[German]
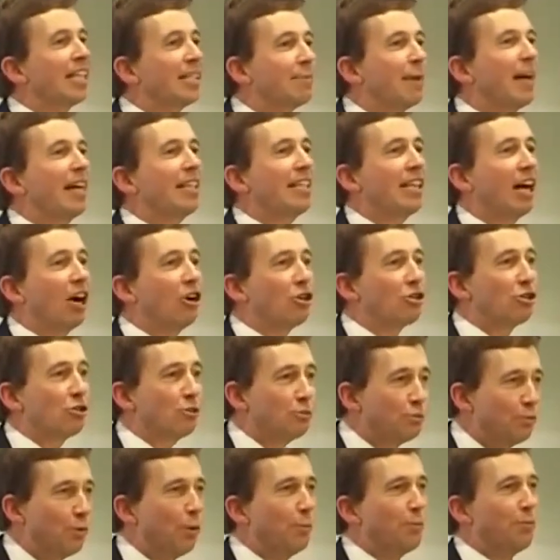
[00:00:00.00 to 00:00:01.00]

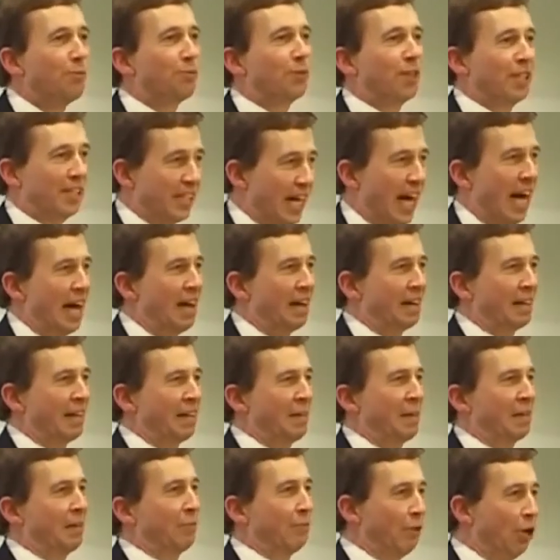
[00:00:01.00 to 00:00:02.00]
2005 äh,
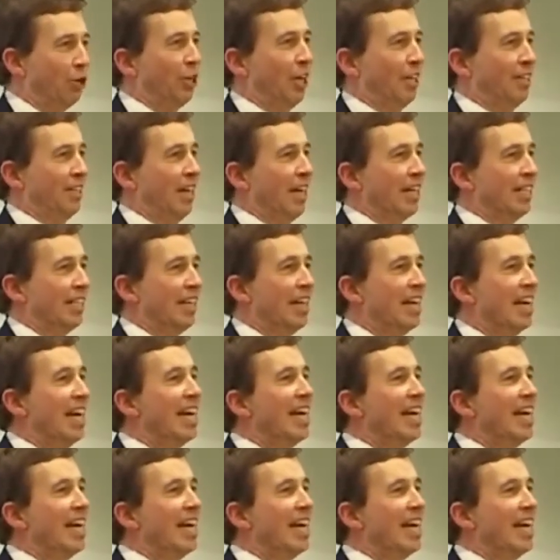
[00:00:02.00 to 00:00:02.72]
gefordert hat,